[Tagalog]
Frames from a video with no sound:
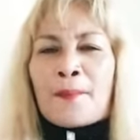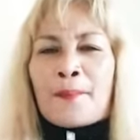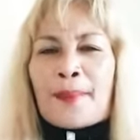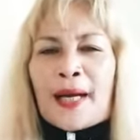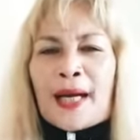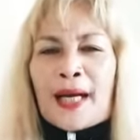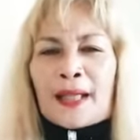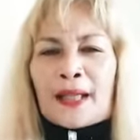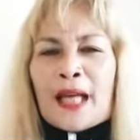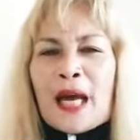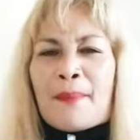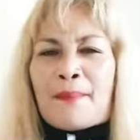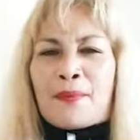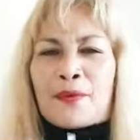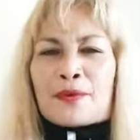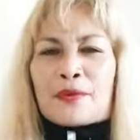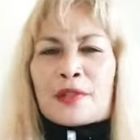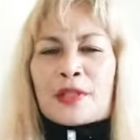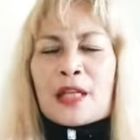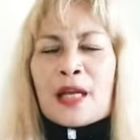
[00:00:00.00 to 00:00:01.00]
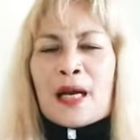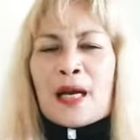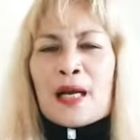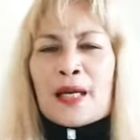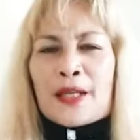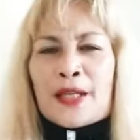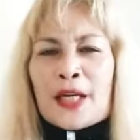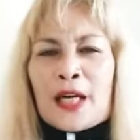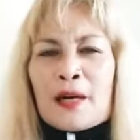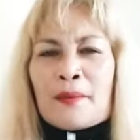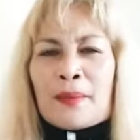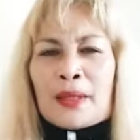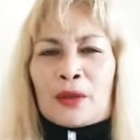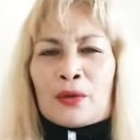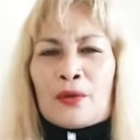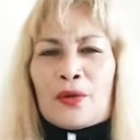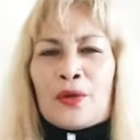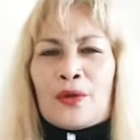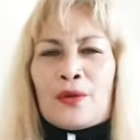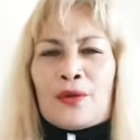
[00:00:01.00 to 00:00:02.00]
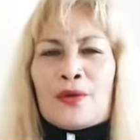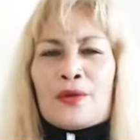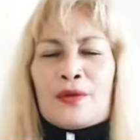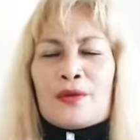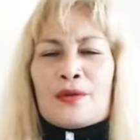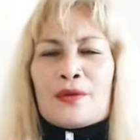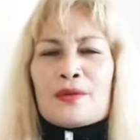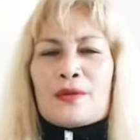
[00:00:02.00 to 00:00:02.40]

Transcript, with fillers: Pagkatapos na niyang matuyo,